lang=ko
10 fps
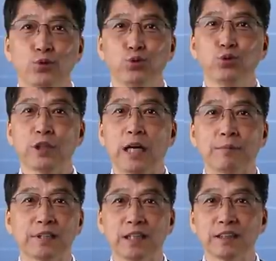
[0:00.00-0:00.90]
두
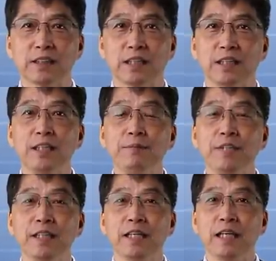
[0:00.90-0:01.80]
사람 사이에
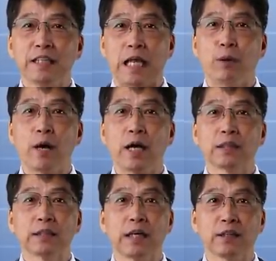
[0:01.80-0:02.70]
이미 대화
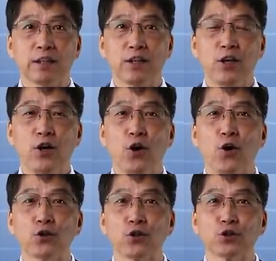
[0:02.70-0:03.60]
가능한
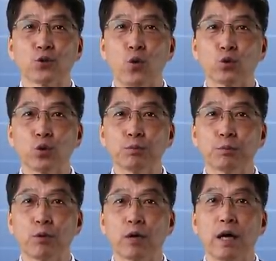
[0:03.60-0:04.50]
언어적
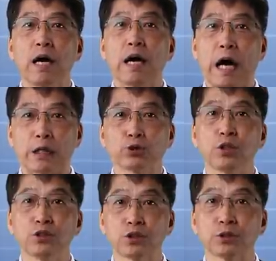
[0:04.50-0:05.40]
공통분모가
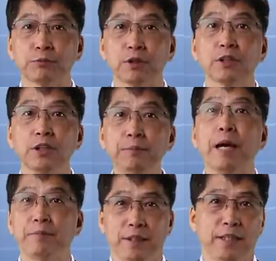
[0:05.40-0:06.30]
갖춰 있었음을
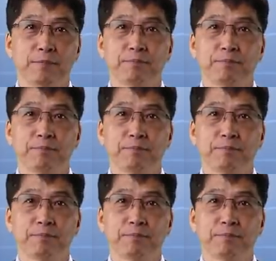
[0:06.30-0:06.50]
의미합니다.